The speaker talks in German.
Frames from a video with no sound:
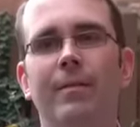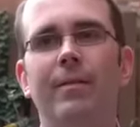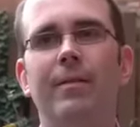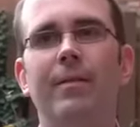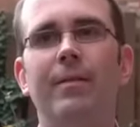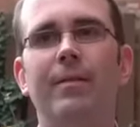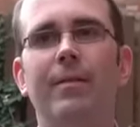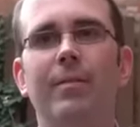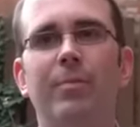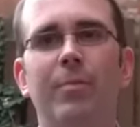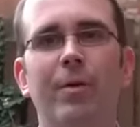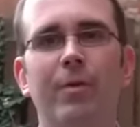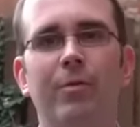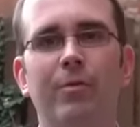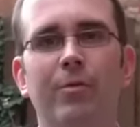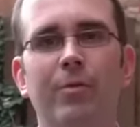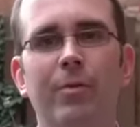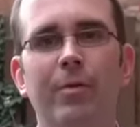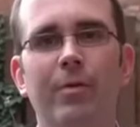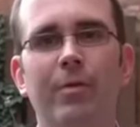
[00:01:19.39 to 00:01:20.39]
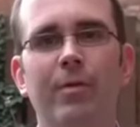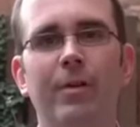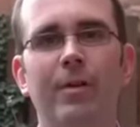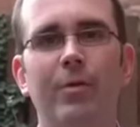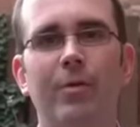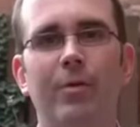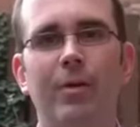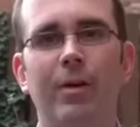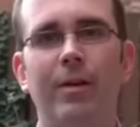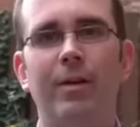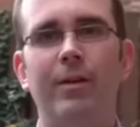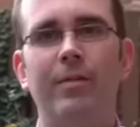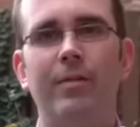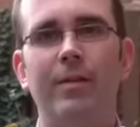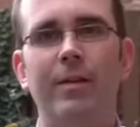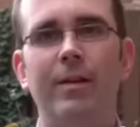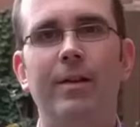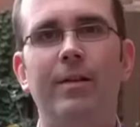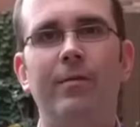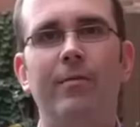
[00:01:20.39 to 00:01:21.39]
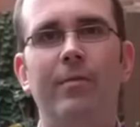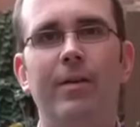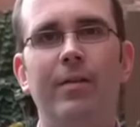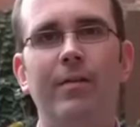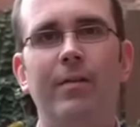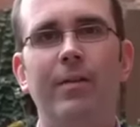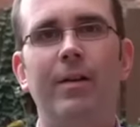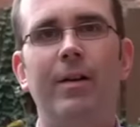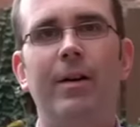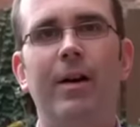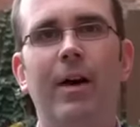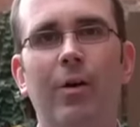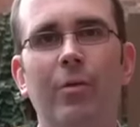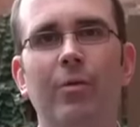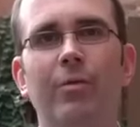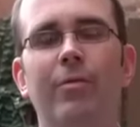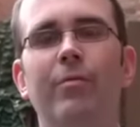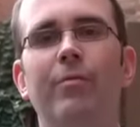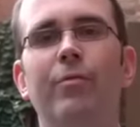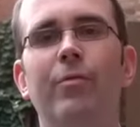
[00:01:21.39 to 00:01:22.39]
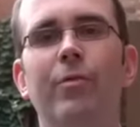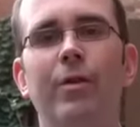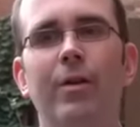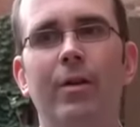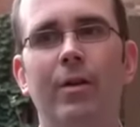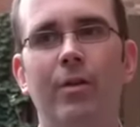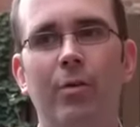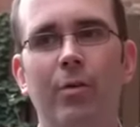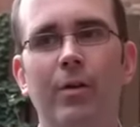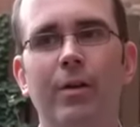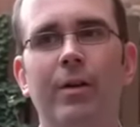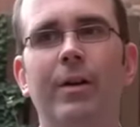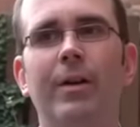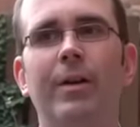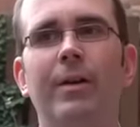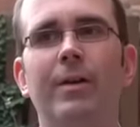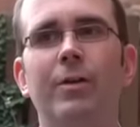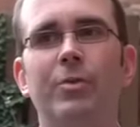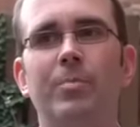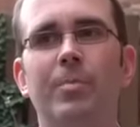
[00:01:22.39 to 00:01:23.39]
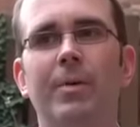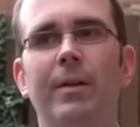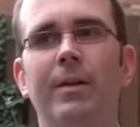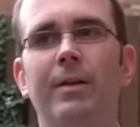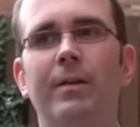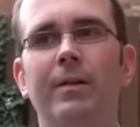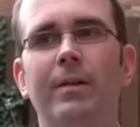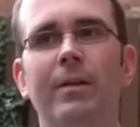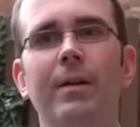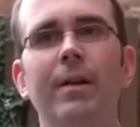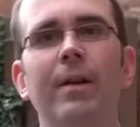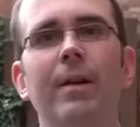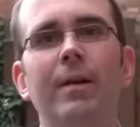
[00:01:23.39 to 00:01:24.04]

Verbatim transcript: diese Personen sich organisieren, wenn sie nach außen wirken, Leute ansprechen,